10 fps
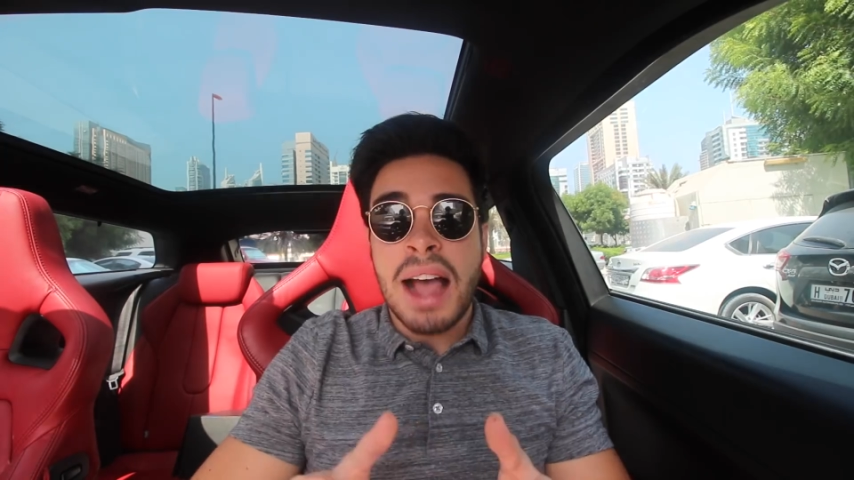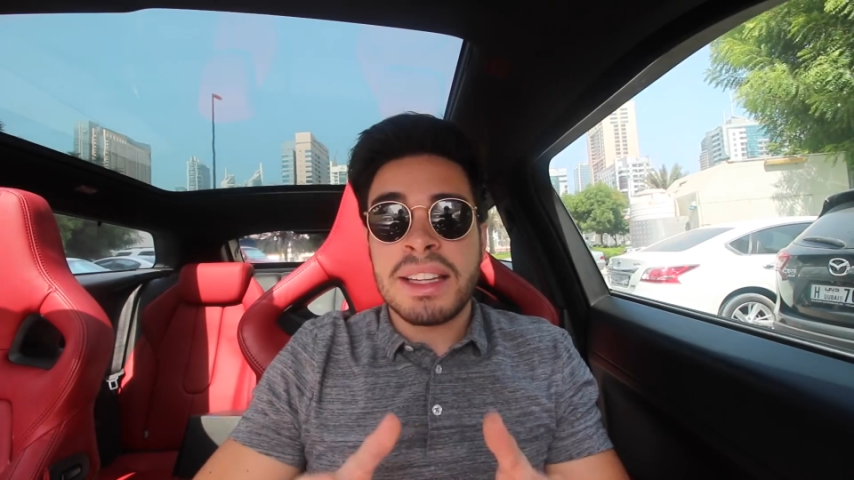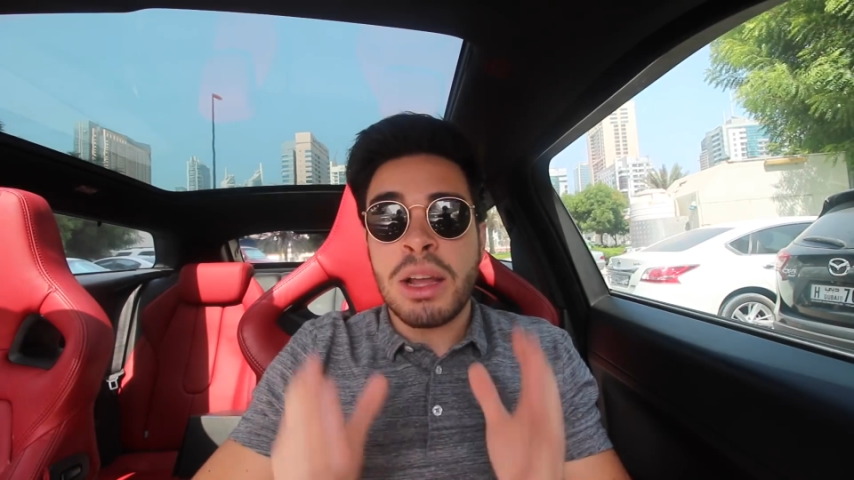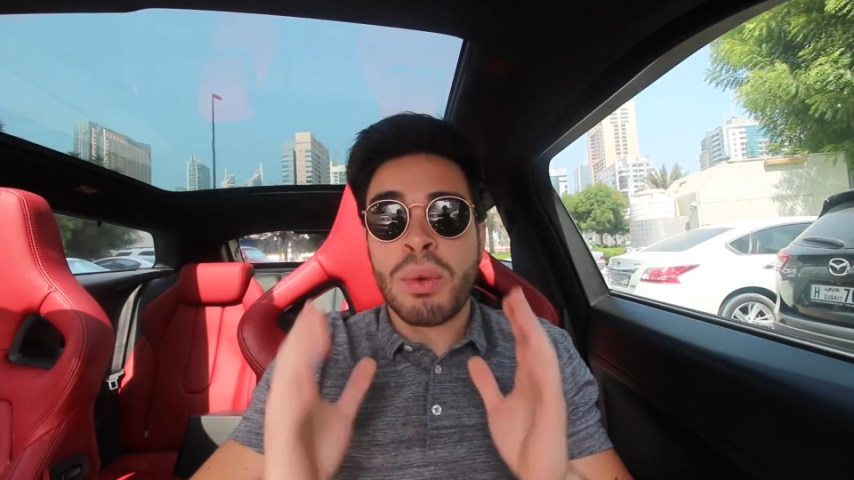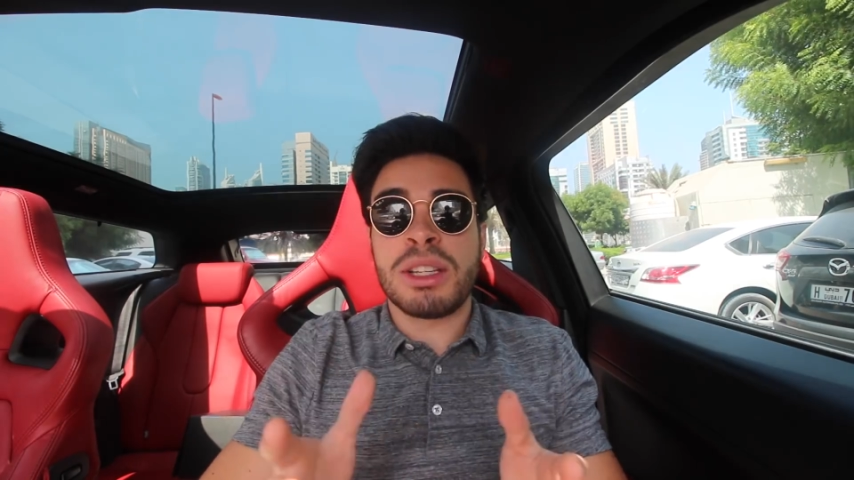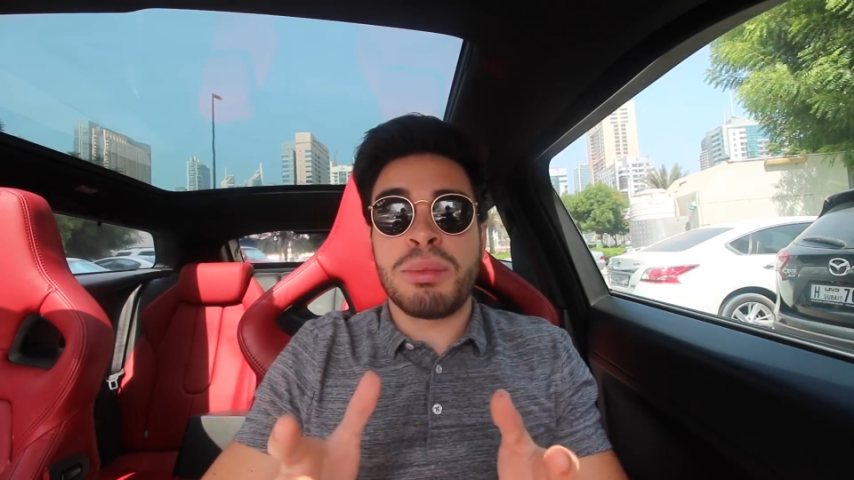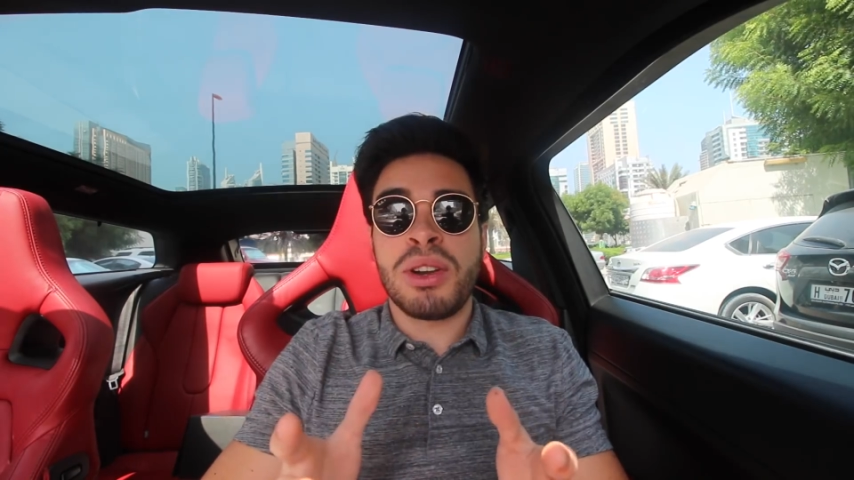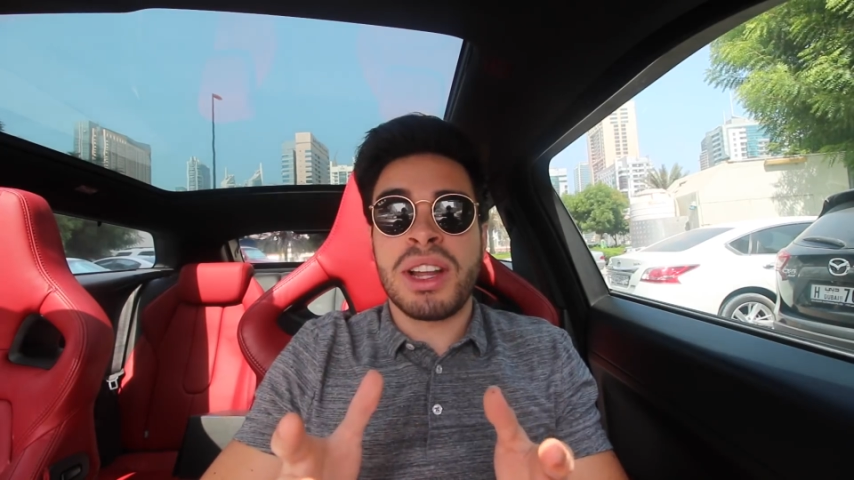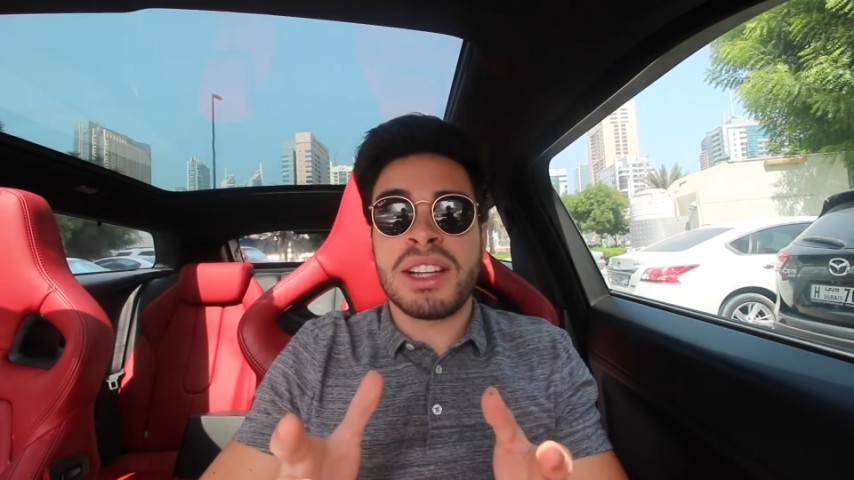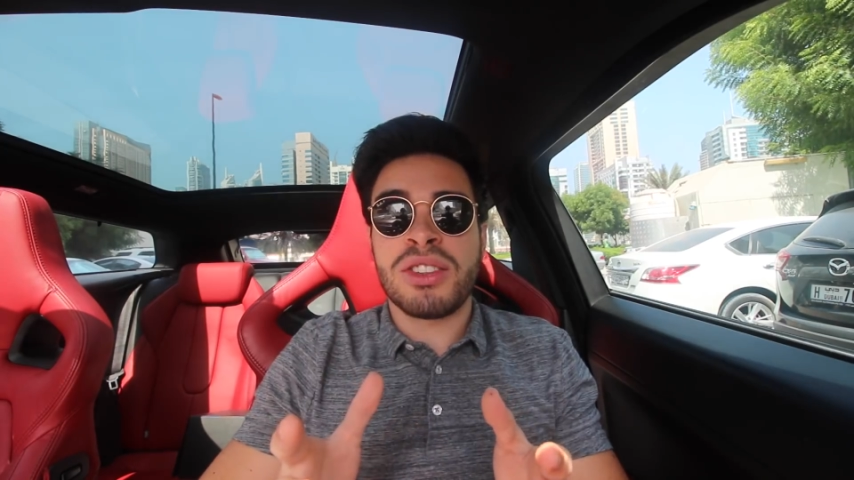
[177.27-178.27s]
Así que bueno,
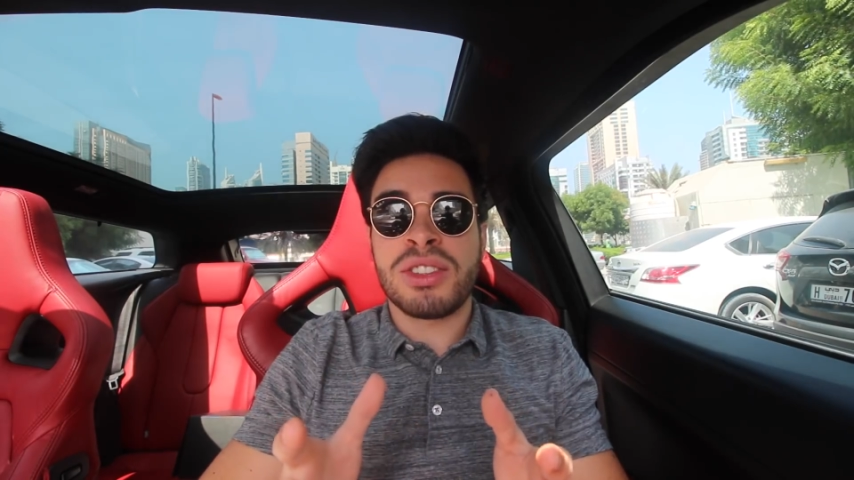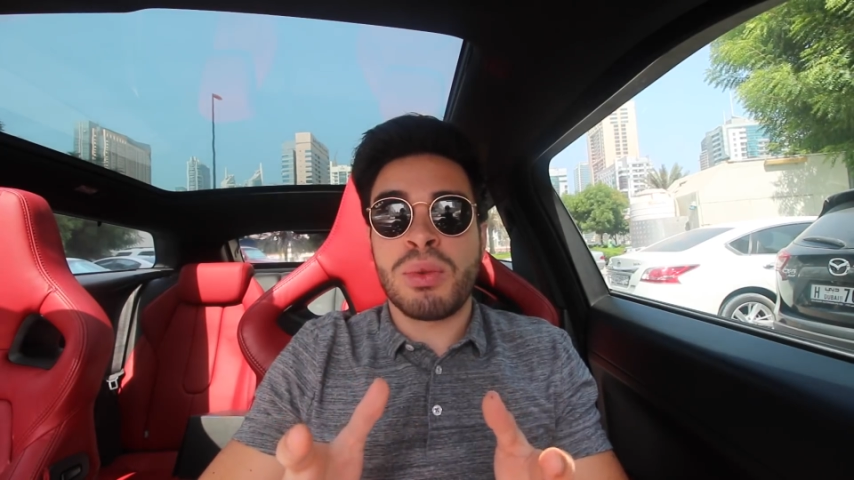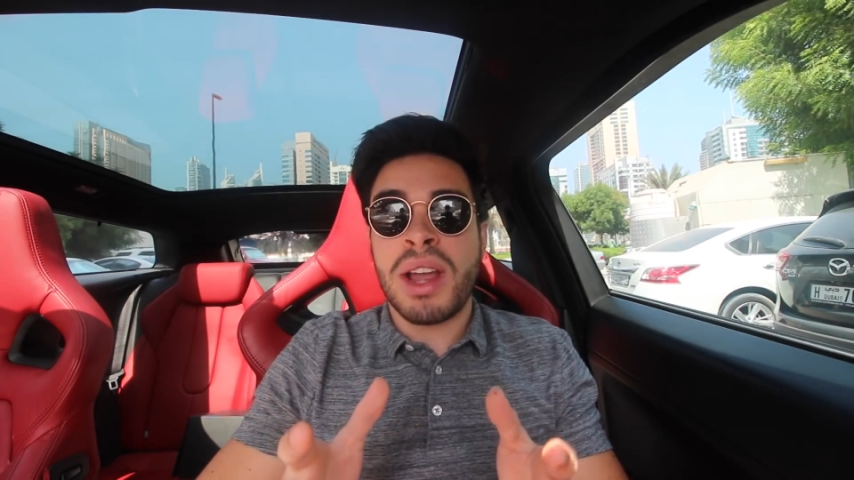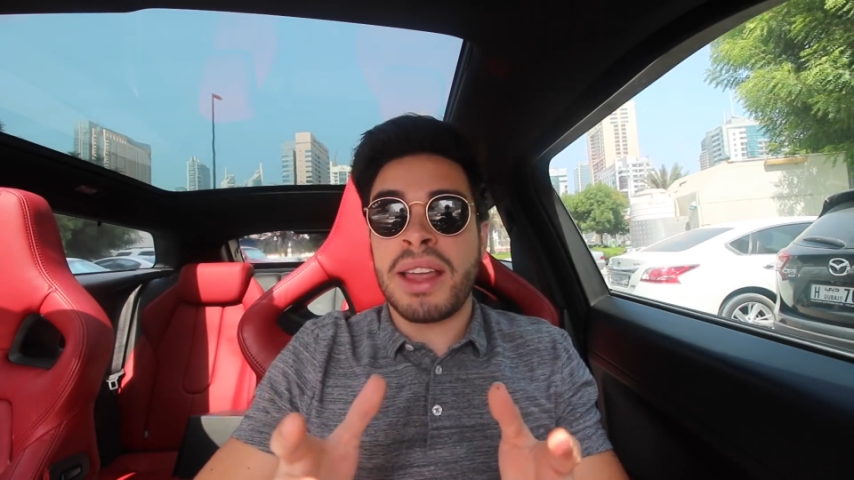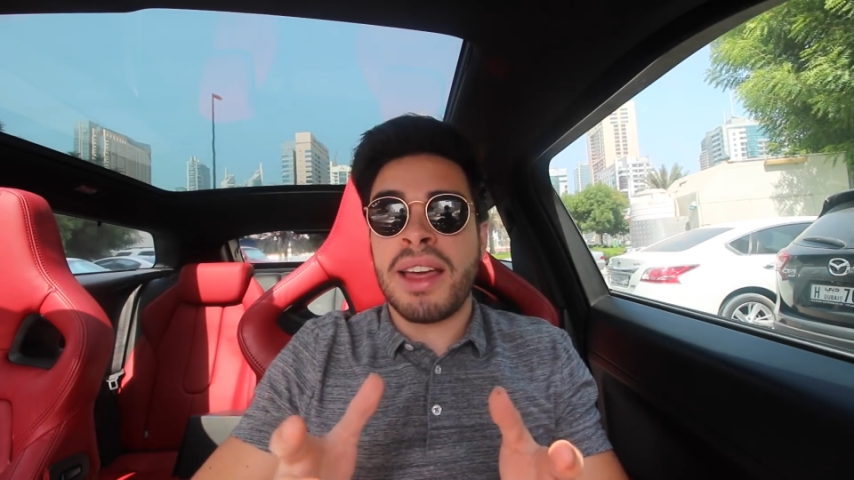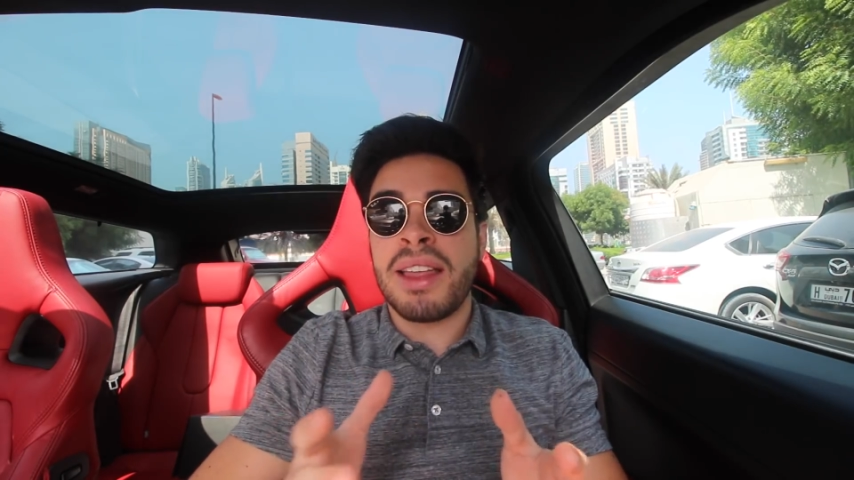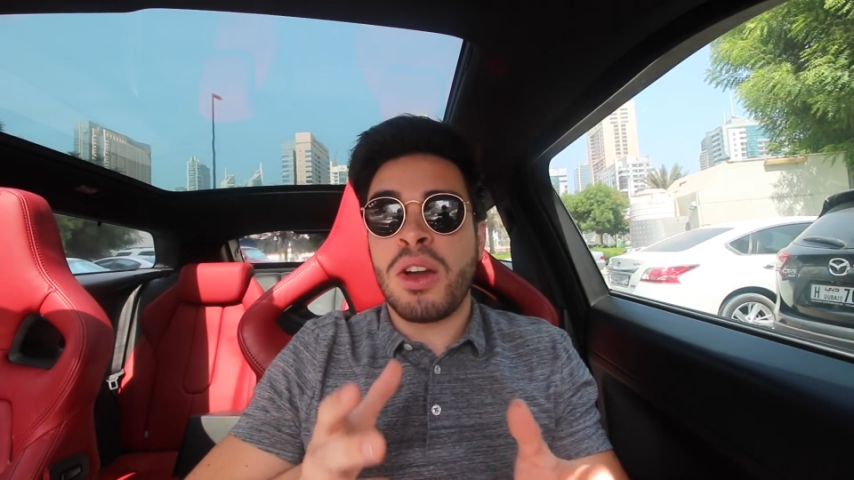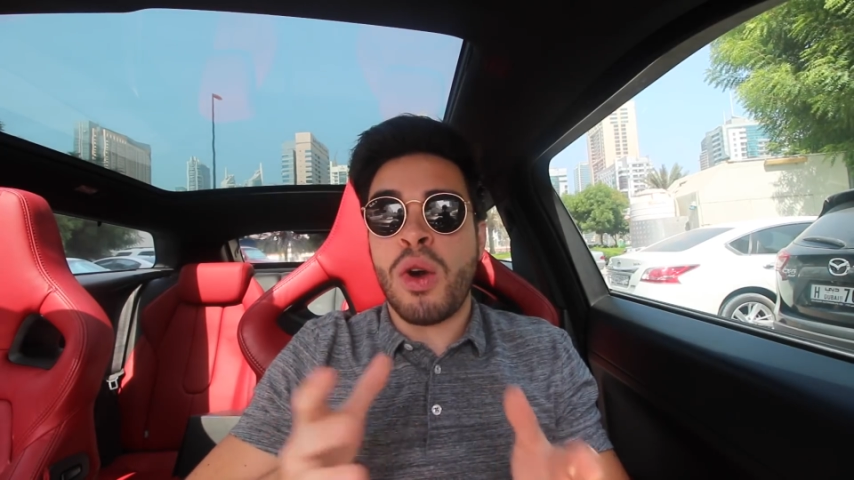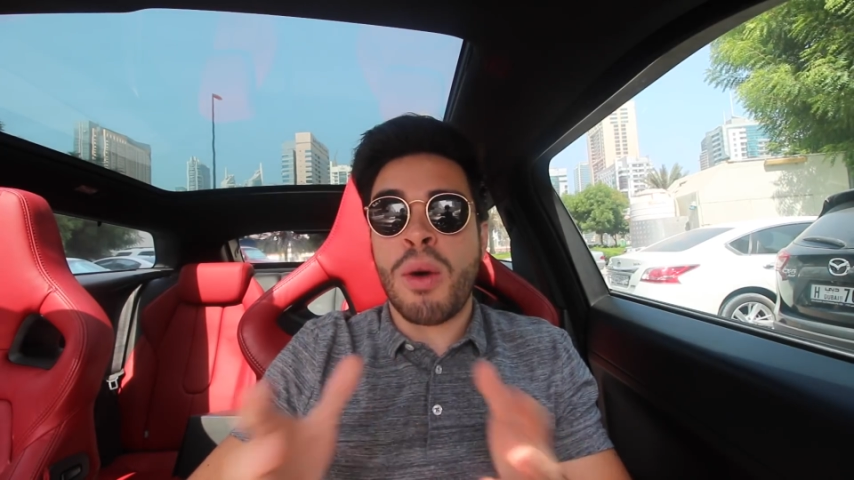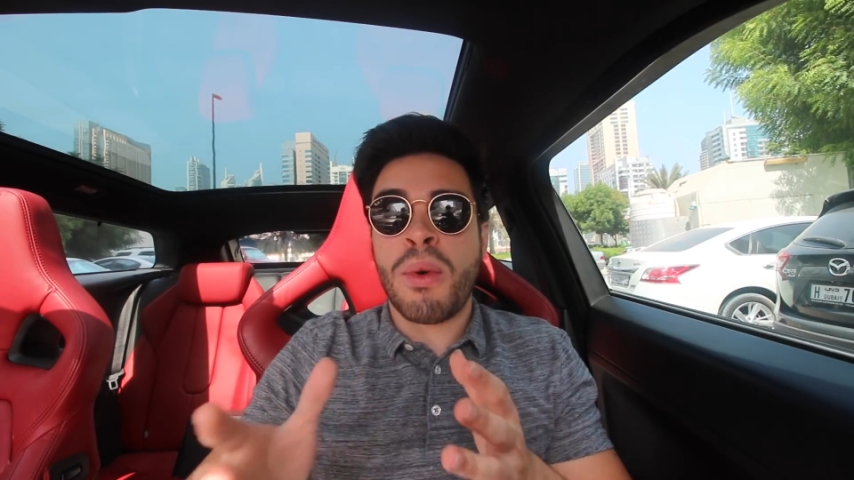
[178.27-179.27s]
espero que esto os dé una idea de
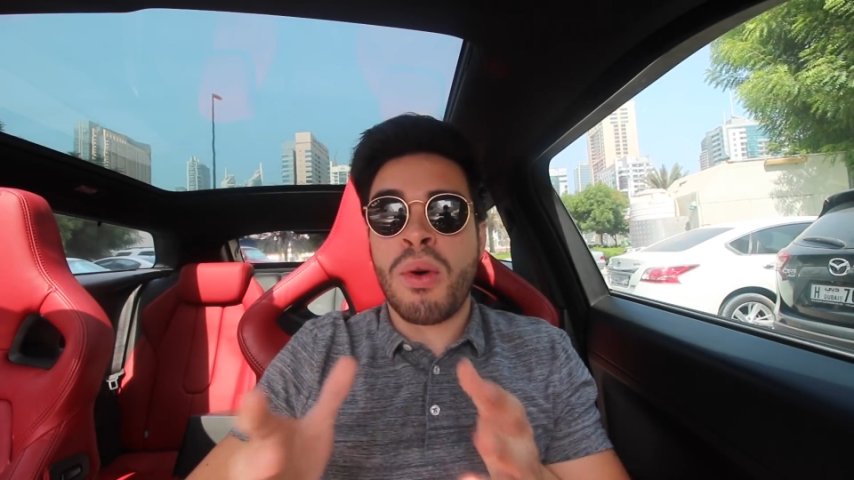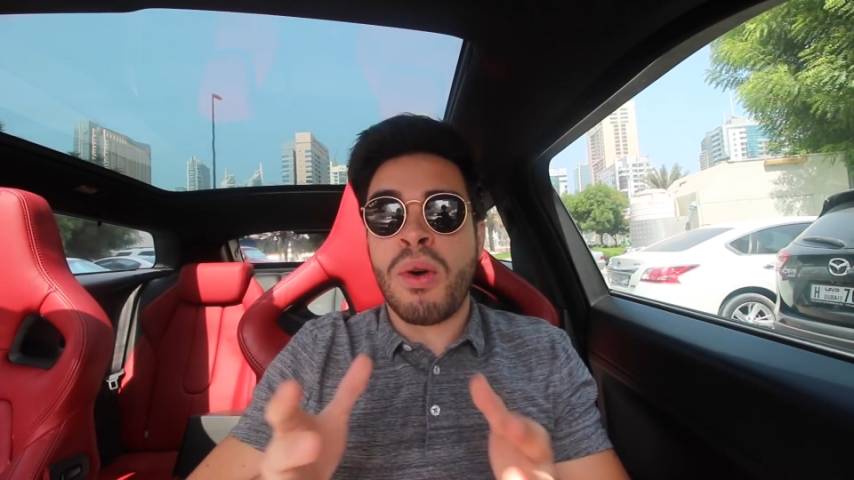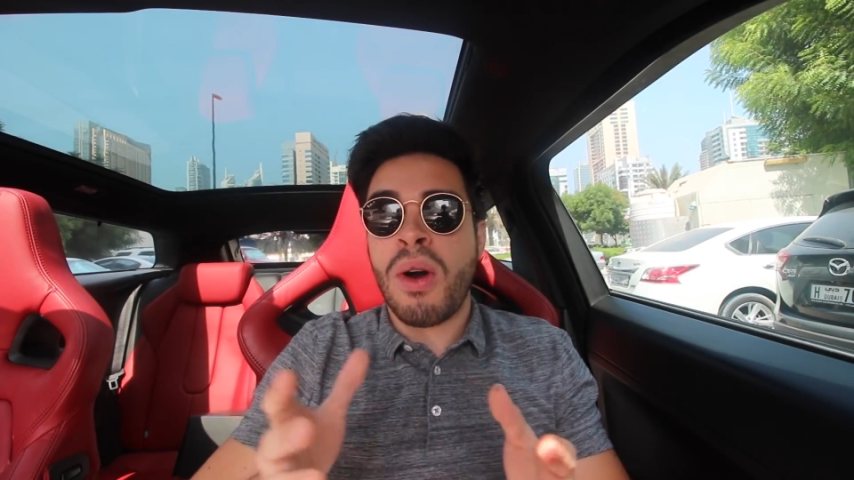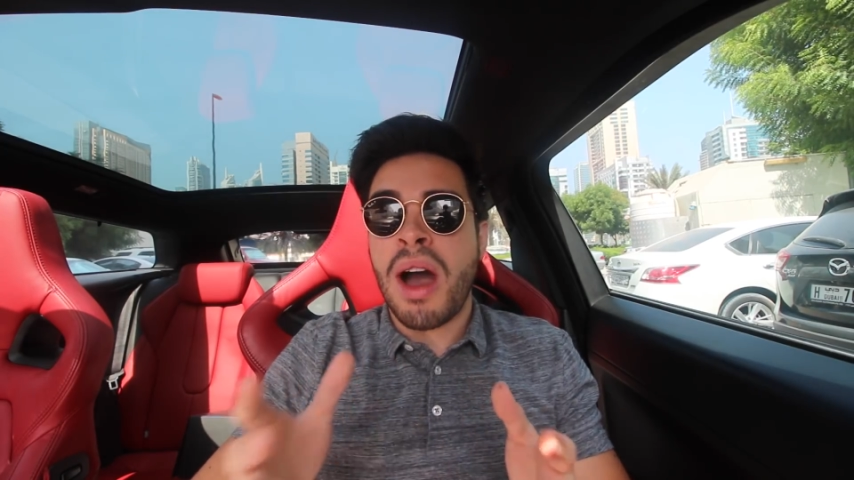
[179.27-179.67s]
cómo